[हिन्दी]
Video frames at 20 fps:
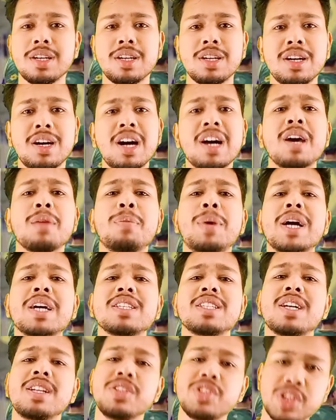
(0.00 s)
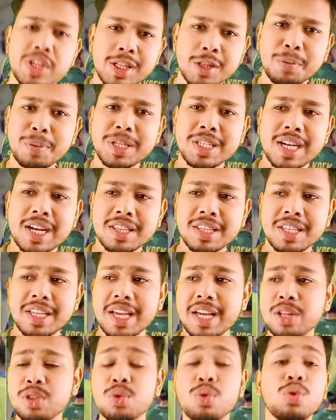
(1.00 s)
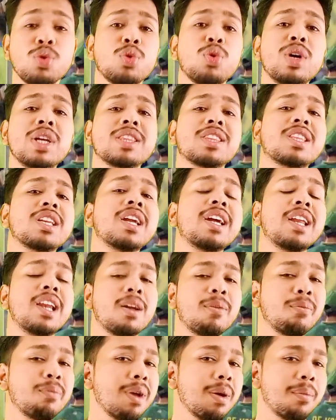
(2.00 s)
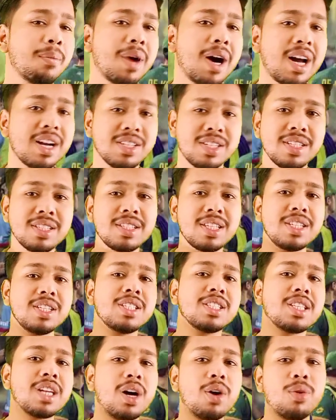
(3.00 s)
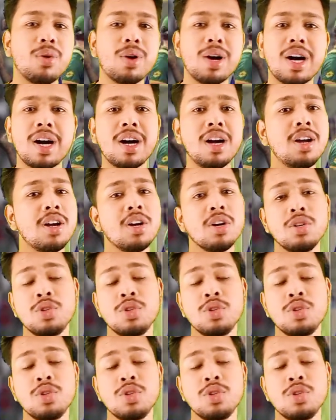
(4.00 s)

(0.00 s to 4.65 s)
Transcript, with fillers: अगर पाकिस्तान जीत भी जाती है तो उनको इतने लंबे मार्जिन से जीतना होगा